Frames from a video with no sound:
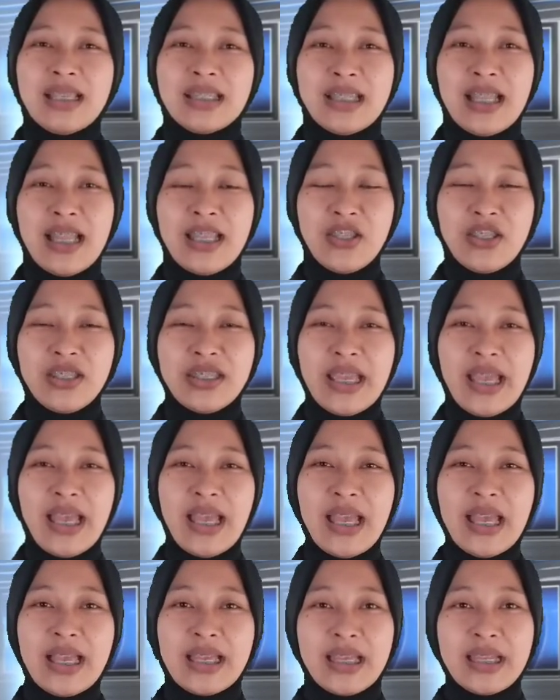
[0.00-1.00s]

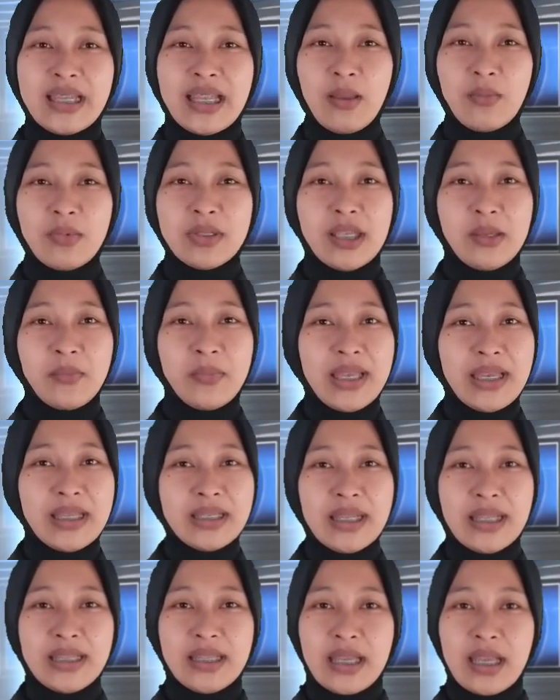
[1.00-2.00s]
Selanjutnya akan kami
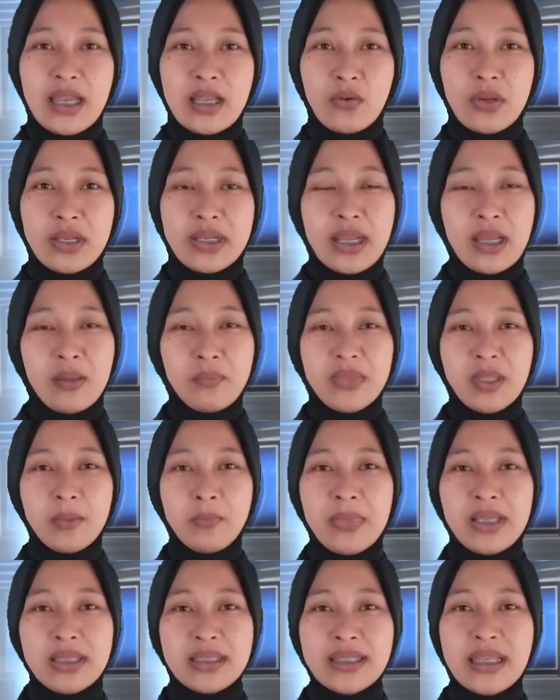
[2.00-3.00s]
sampaikan data gangguan
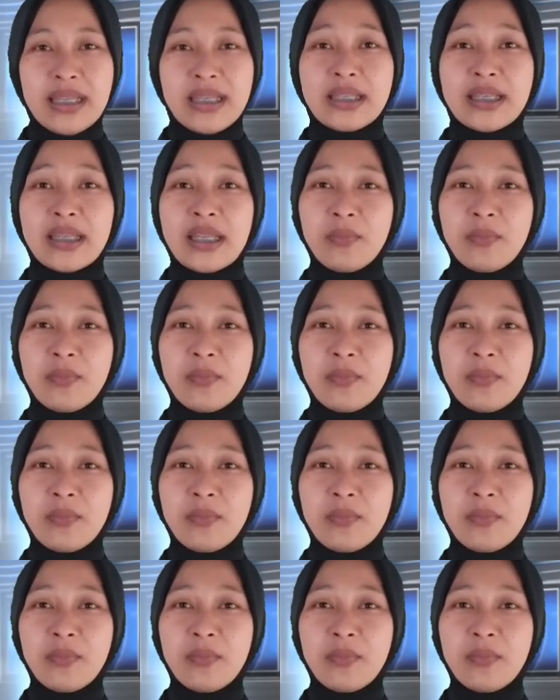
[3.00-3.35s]
Kamtipmas dan